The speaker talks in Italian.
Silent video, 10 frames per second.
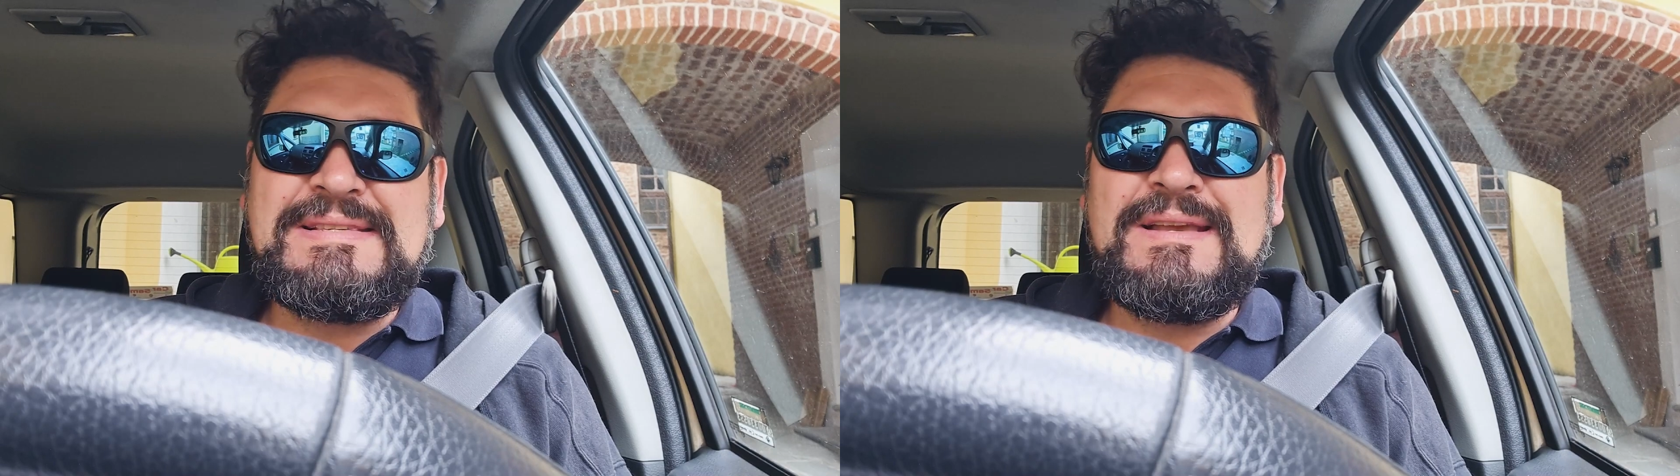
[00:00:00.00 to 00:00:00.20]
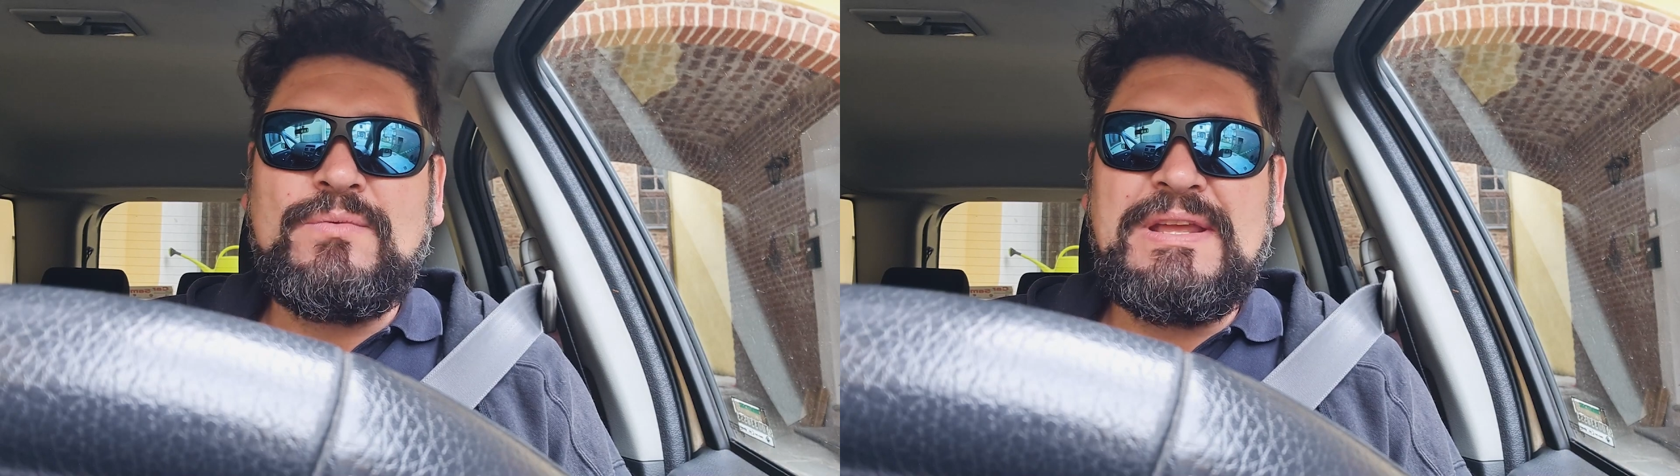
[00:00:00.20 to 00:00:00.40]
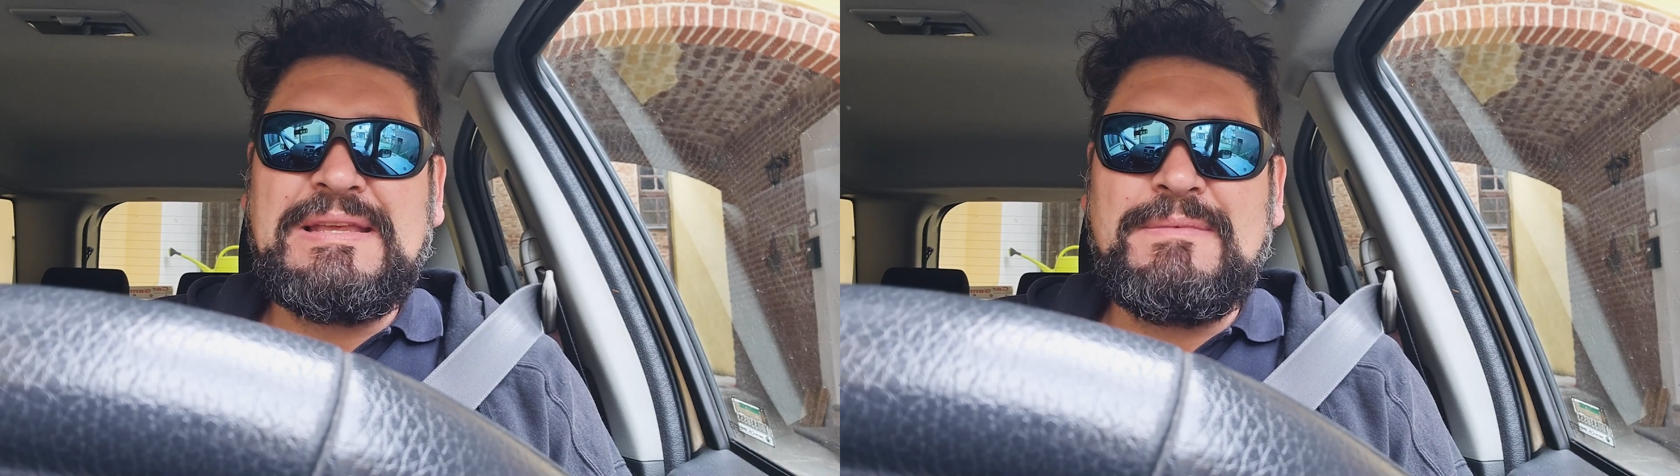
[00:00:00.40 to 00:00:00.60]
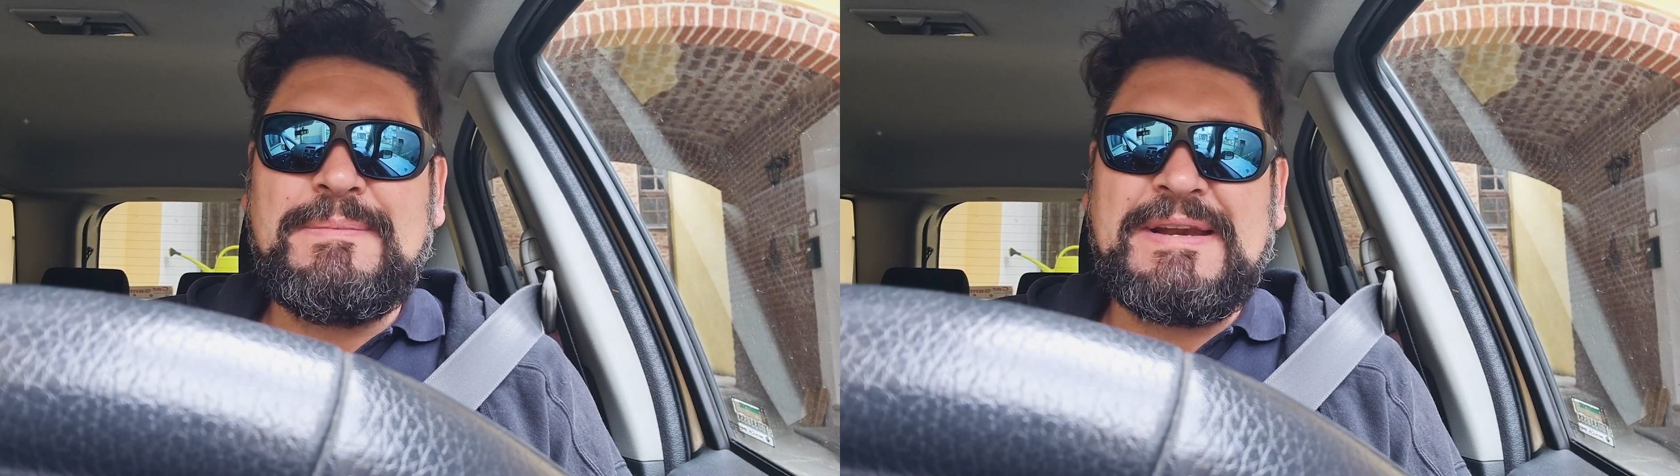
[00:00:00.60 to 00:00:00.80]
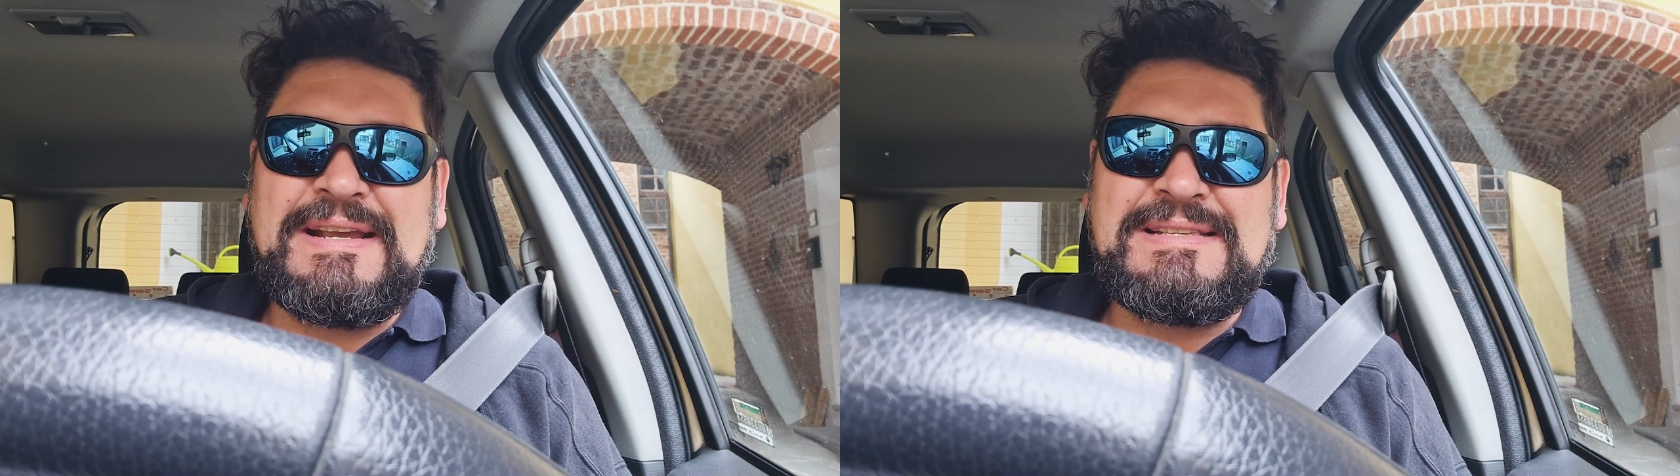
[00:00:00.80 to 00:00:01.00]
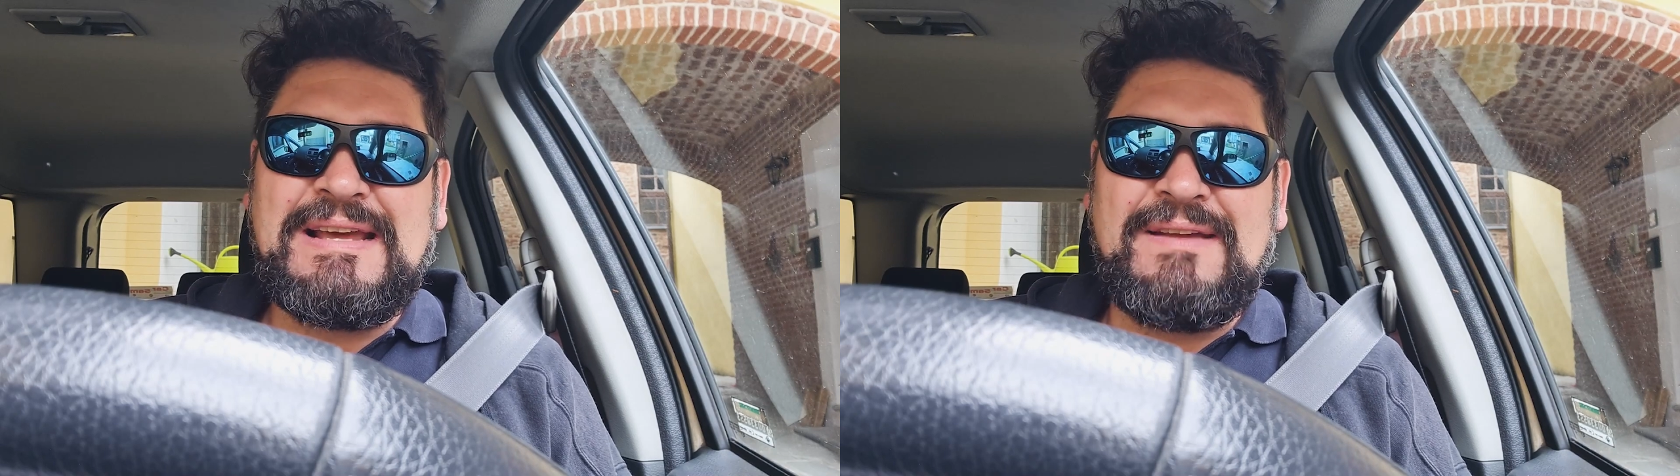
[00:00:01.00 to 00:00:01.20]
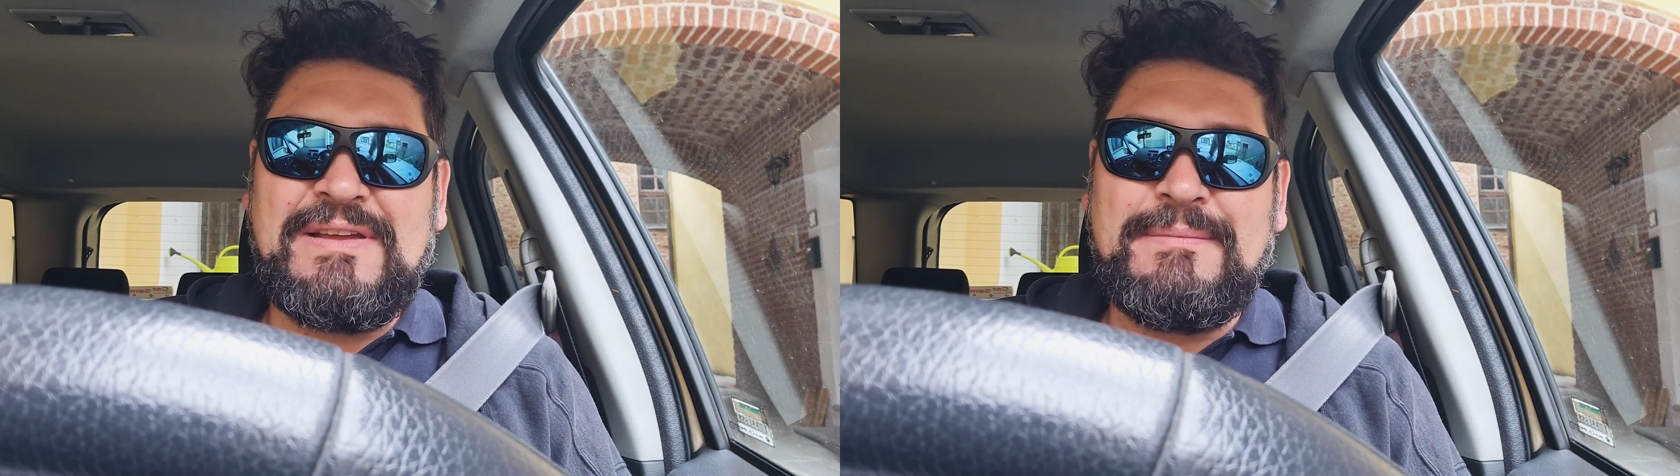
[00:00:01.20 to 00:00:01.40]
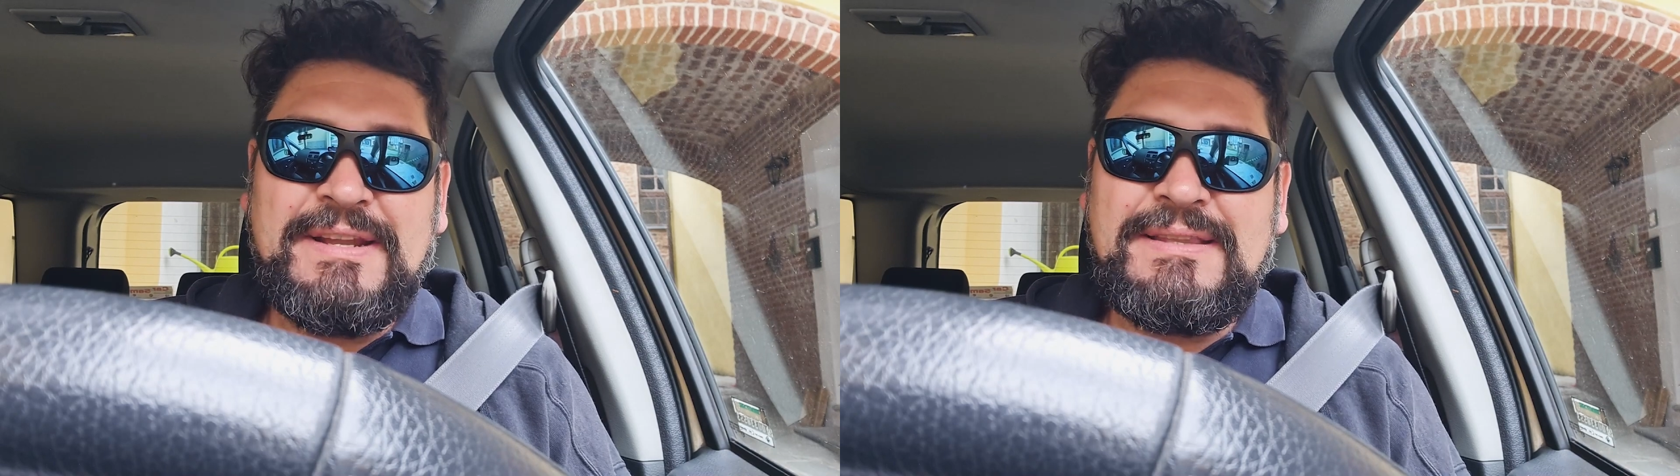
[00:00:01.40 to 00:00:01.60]
seguitemi perché sarà
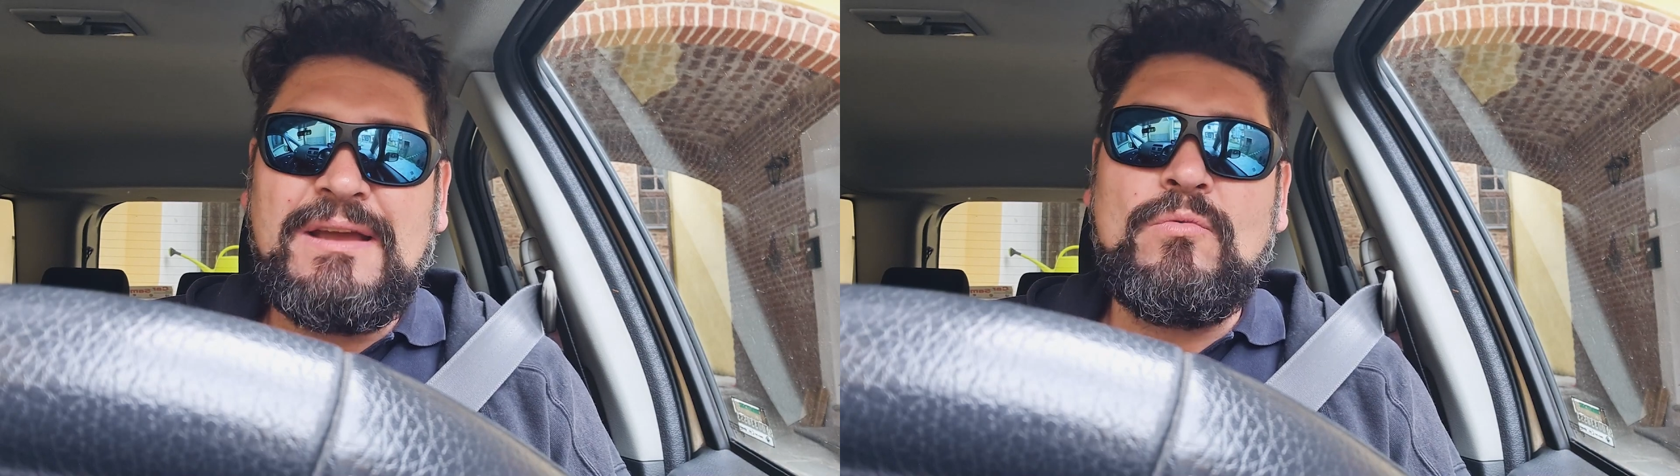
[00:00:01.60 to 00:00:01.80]
veramente